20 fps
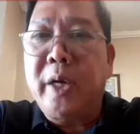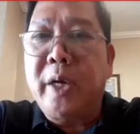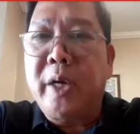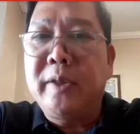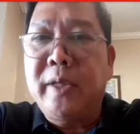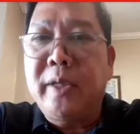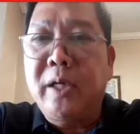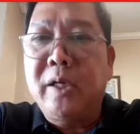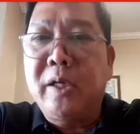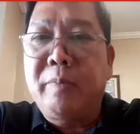
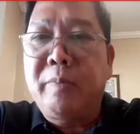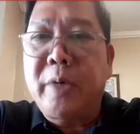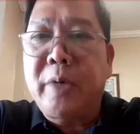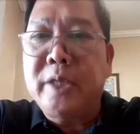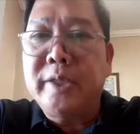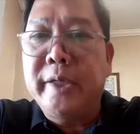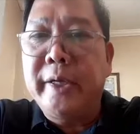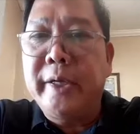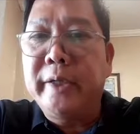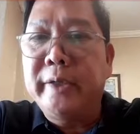Until the
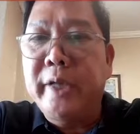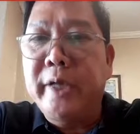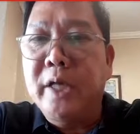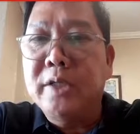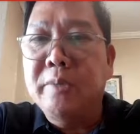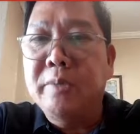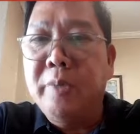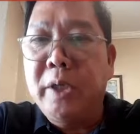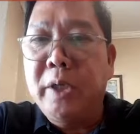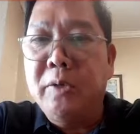president
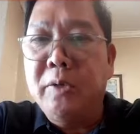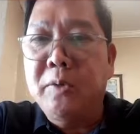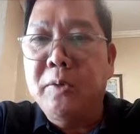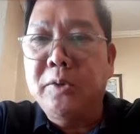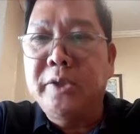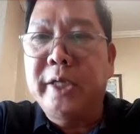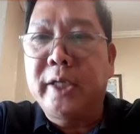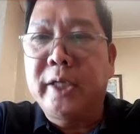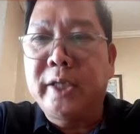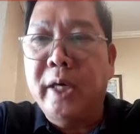tells me to
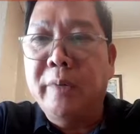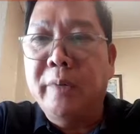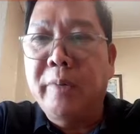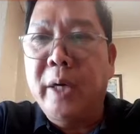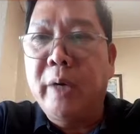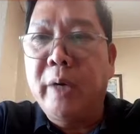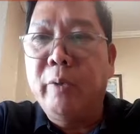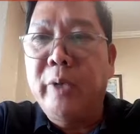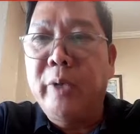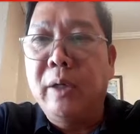shut up,
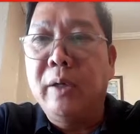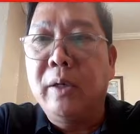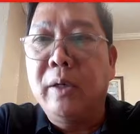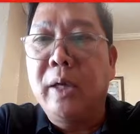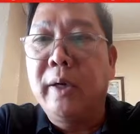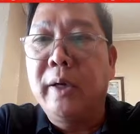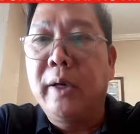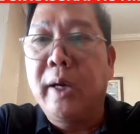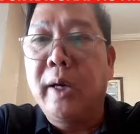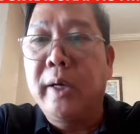I will.
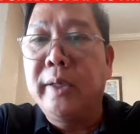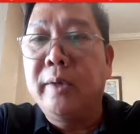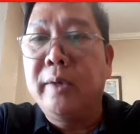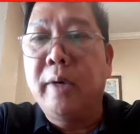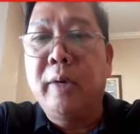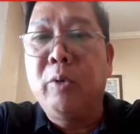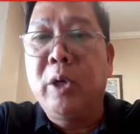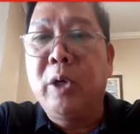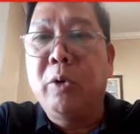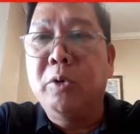I, I,
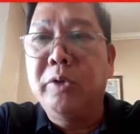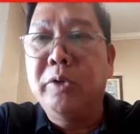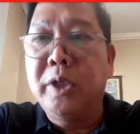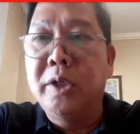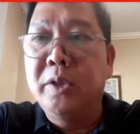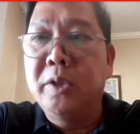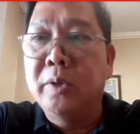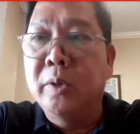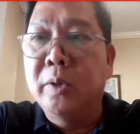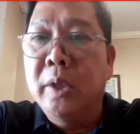I will
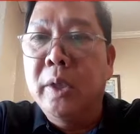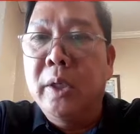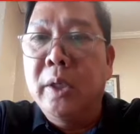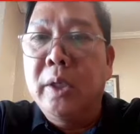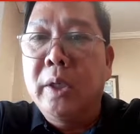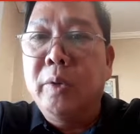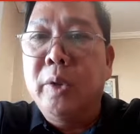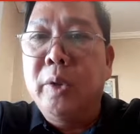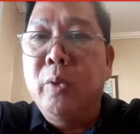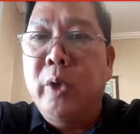continue
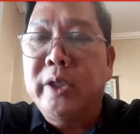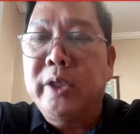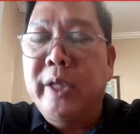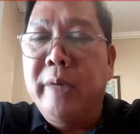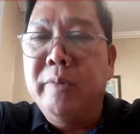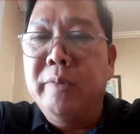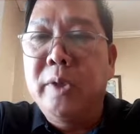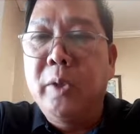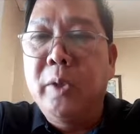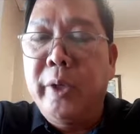with what
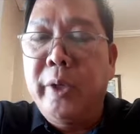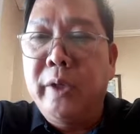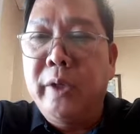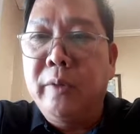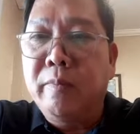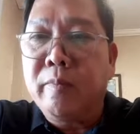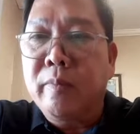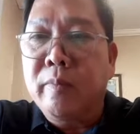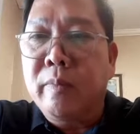I'm doing.